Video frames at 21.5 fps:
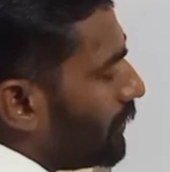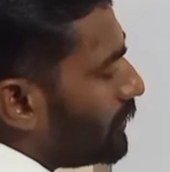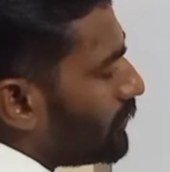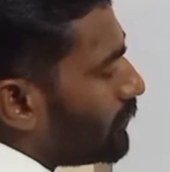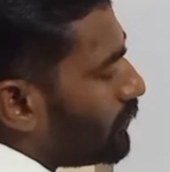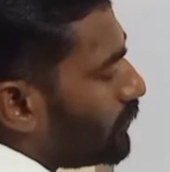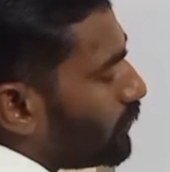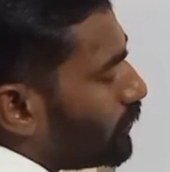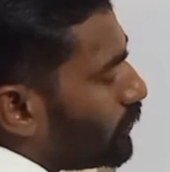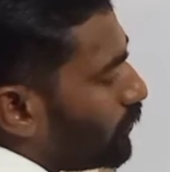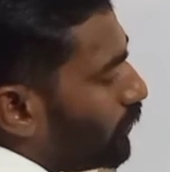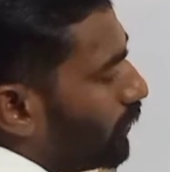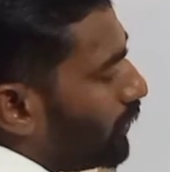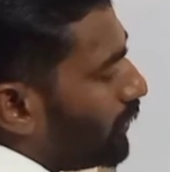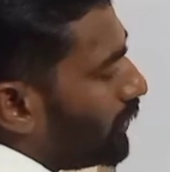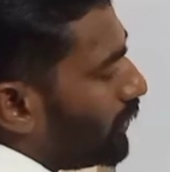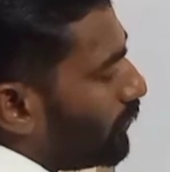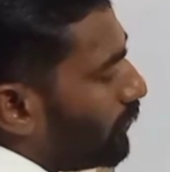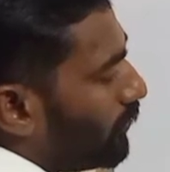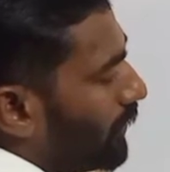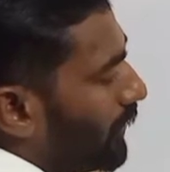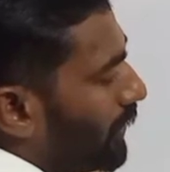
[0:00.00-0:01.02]
इसको सोल्व
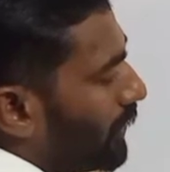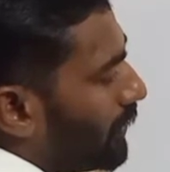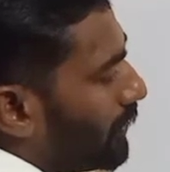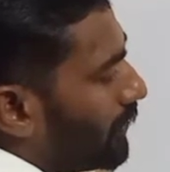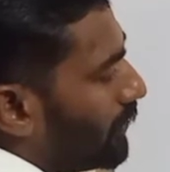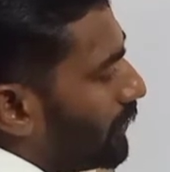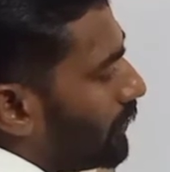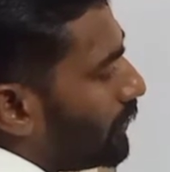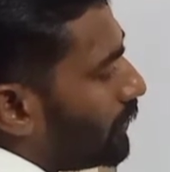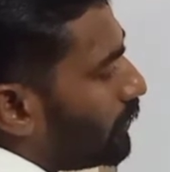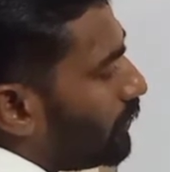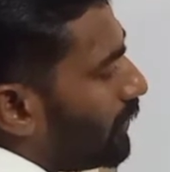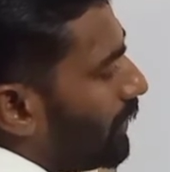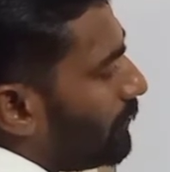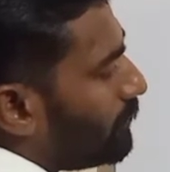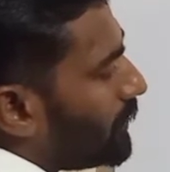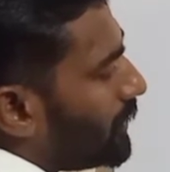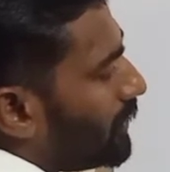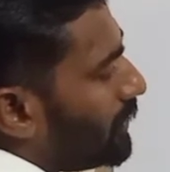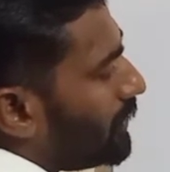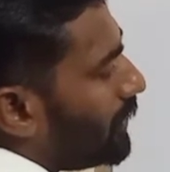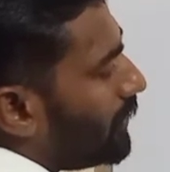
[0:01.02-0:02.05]
करूंगा तो
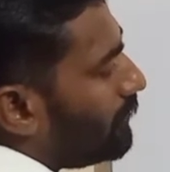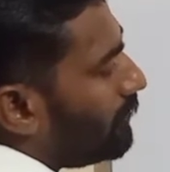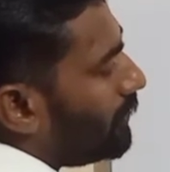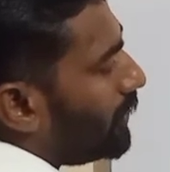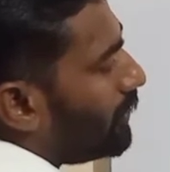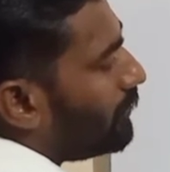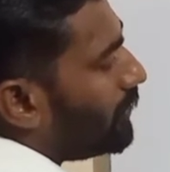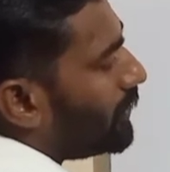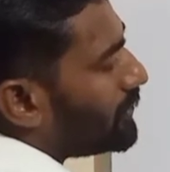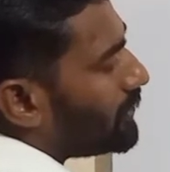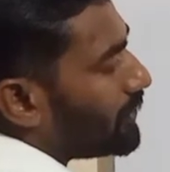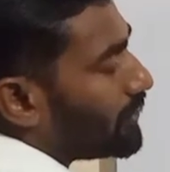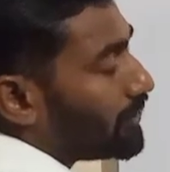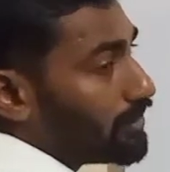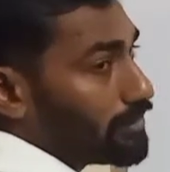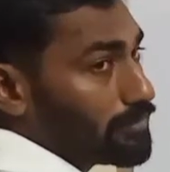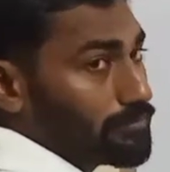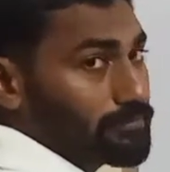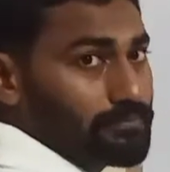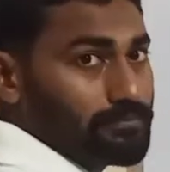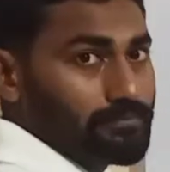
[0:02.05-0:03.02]
आपकी यही वैल्यू आ जाएगी